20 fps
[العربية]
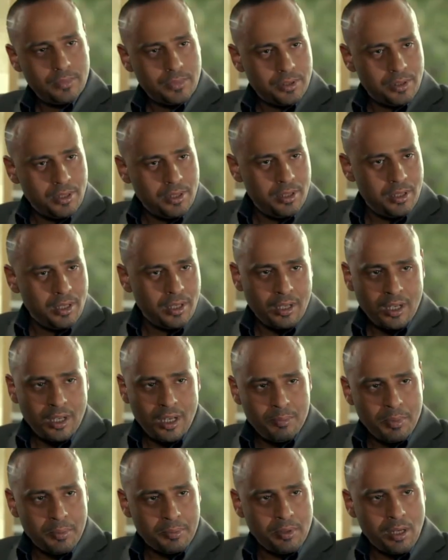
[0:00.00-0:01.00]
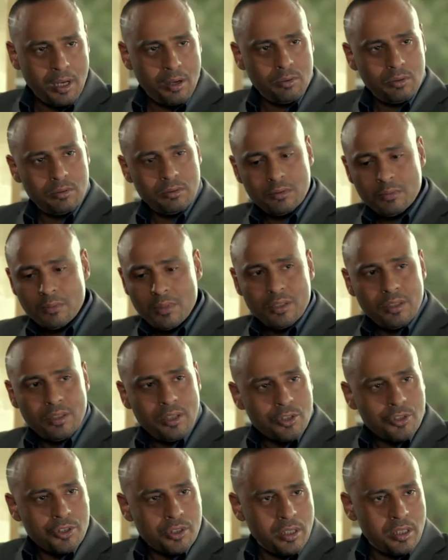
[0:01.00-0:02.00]
السن ده الكلب بتاعه ما
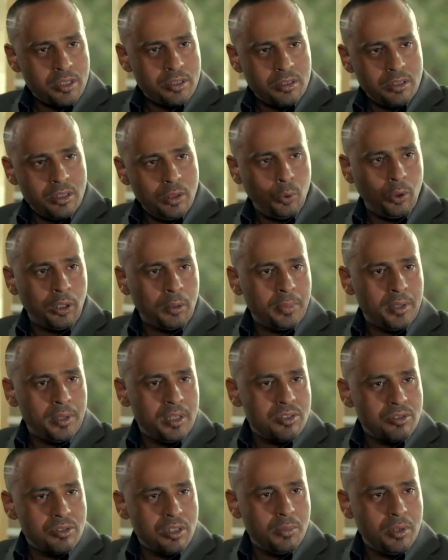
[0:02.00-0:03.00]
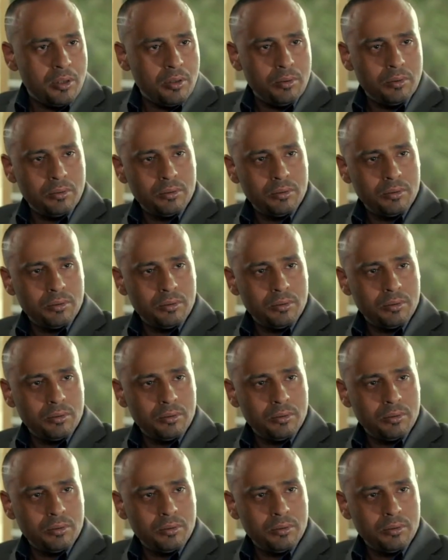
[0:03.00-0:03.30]
يقدرش يهز يديله غير باذن منه